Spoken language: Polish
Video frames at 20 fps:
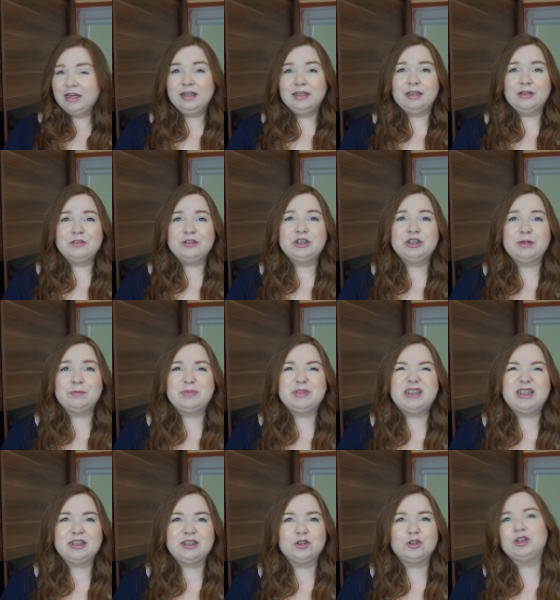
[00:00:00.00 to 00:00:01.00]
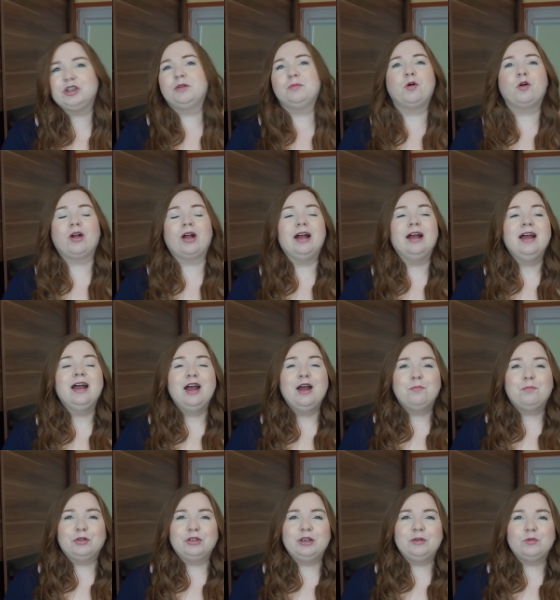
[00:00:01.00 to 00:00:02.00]
nawet dzisiaj pstryknąć nie mogę,
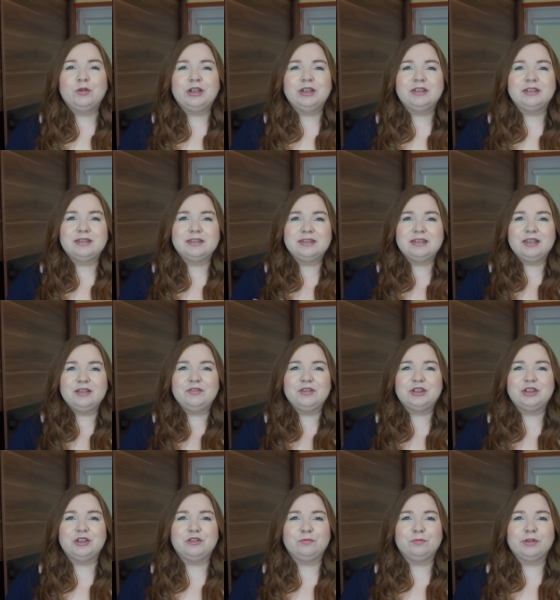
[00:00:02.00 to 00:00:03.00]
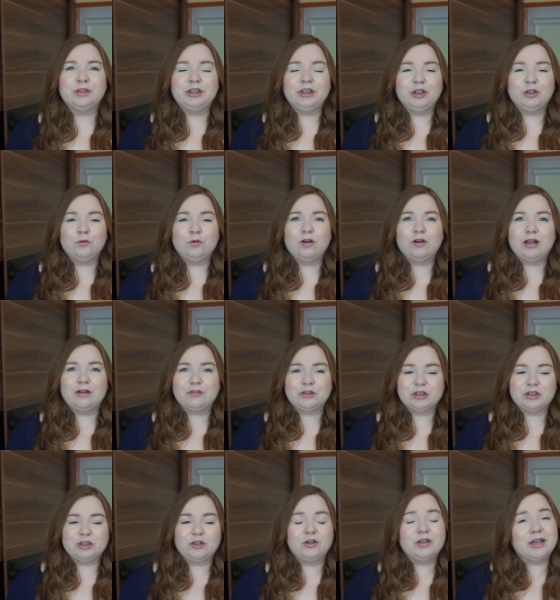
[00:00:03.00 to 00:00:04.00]
podejmuję decyzję i wiecie, w mgnieniu oka
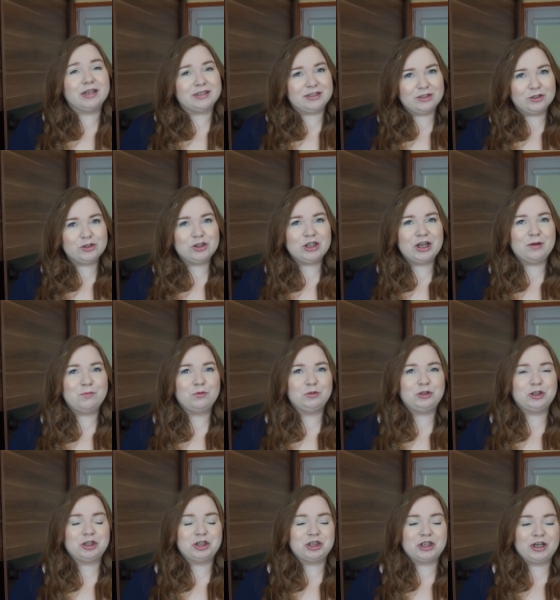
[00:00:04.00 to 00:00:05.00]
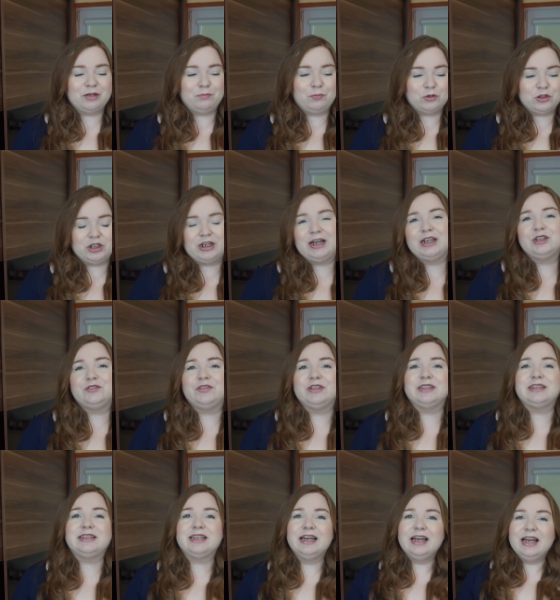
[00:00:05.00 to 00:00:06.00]
wszystko jest. To trzeba było troszeczkę poczekać,
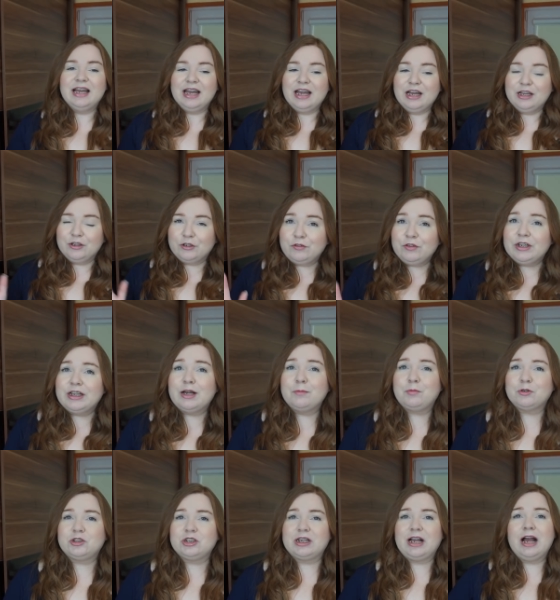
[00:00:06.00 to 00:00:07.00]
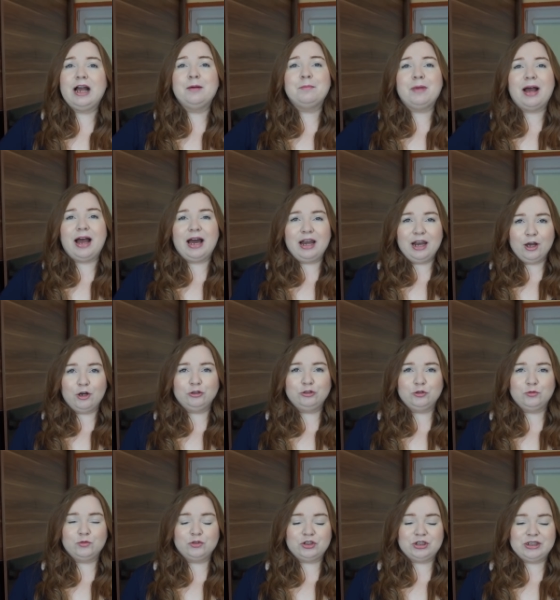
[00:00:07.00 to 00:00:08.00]
więc Chwilkę poczekałam, ale
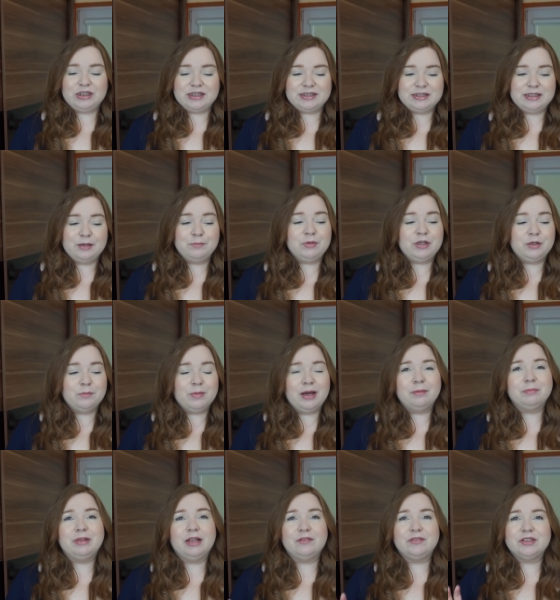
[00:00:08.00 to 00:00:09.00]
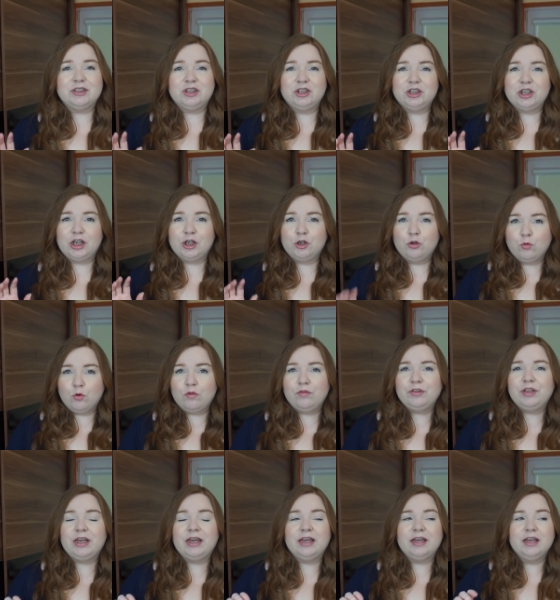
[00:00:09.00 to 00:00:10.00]
oto już jestem i mam dla Was dzisiaj
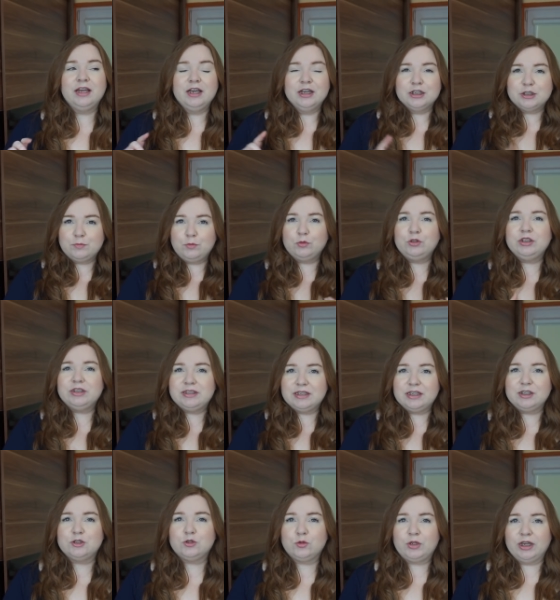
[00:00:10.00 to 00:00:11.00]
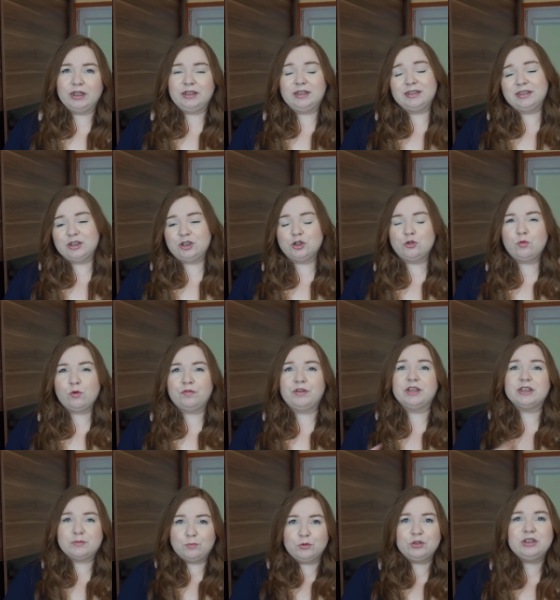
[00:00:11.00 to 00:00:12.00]
głównie spódnice i sukienki, znaczy
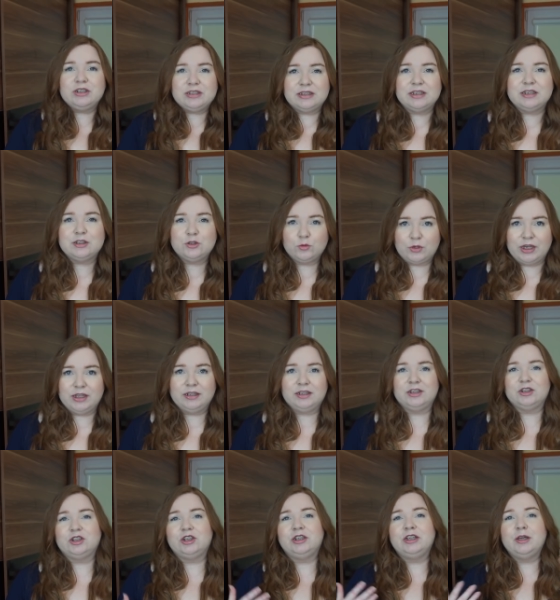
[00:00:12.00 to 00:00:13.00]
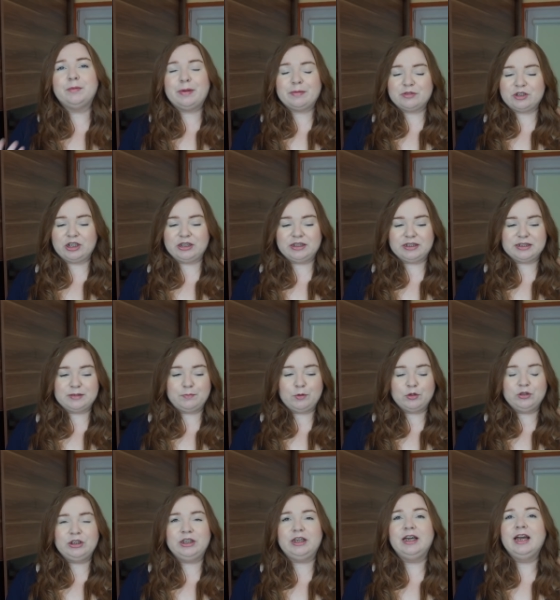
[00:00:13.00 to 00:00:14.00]
głównie spódnice i sukienki, czyli nie mam żadnych
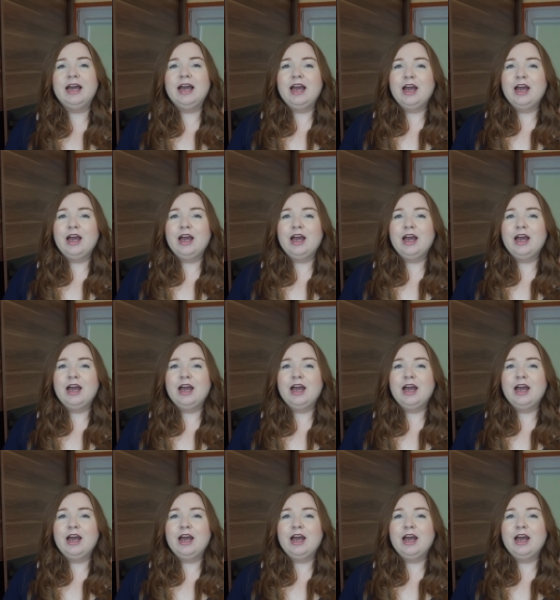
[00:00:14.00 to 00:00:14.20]
spodni,